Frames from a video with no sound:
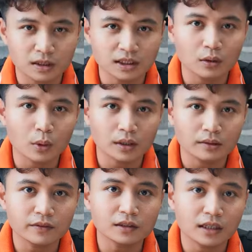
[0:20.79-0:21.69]
sẽ xoay quanh
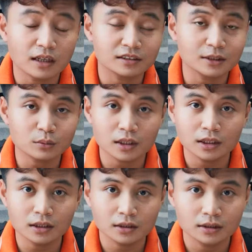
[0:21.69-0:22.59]
cái vấn đề là treo
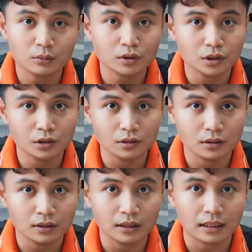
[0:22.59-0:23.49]
ti, treo tường,
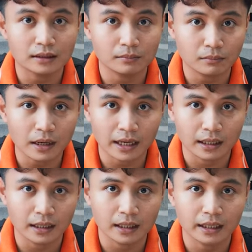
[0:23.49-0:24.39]
đặt
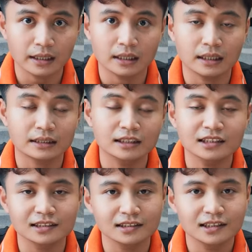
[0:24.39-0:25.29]
bàn hay là đặt
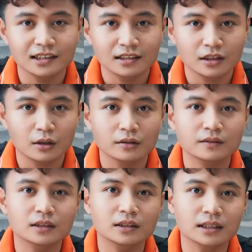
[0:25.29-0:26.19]
chân đối
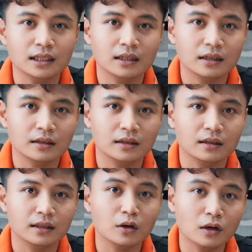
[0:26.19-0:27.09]
với
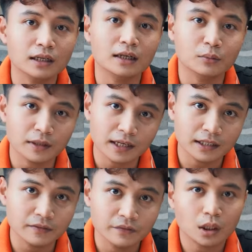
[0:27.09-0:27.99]
lo
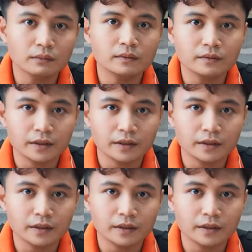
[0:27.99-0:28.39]
karaoke. Đối với